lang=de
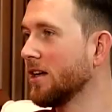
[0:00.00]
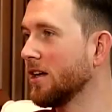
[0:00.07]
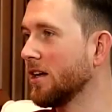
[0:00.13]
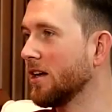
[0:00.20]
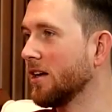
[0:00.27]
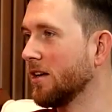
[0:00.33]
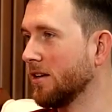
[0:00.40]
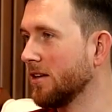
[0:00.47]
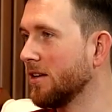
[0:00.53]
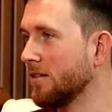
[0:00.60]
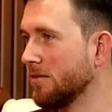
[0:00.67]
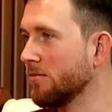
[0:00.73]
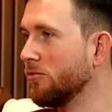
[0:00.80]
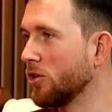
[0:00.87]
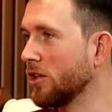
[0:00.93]
äh,
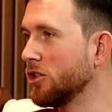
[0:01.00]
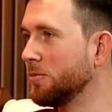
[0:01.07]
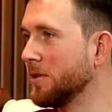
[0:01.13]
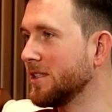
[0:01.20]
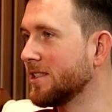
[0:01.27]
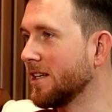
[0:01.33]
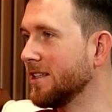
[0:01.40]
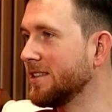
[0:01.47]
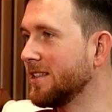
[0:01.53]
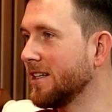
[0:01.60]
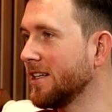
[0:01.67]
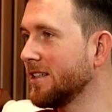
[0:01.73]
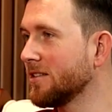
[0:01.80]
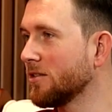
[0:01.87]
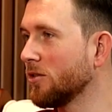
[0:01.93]
wirklich
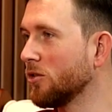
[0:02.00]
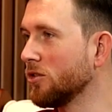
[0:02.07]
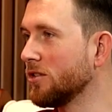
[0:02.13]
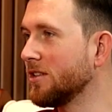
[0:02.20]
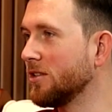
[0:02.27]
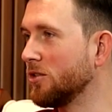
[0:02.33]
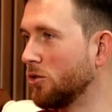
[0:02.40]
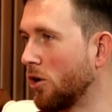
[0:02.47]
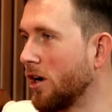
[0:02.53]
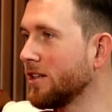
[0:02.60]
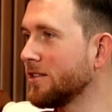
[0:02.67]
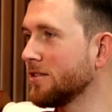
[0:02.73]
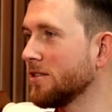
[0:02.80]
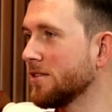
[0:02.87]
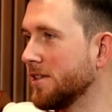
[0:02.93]
Spezialität ja. und
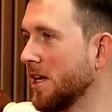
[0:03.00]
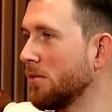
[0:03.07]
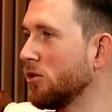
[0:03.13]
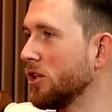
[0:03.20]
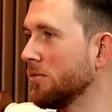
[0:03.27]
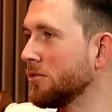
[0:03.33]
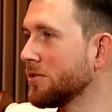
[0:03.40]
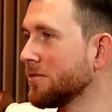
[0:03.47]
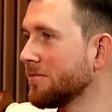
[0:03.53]
dort sehr beliebt.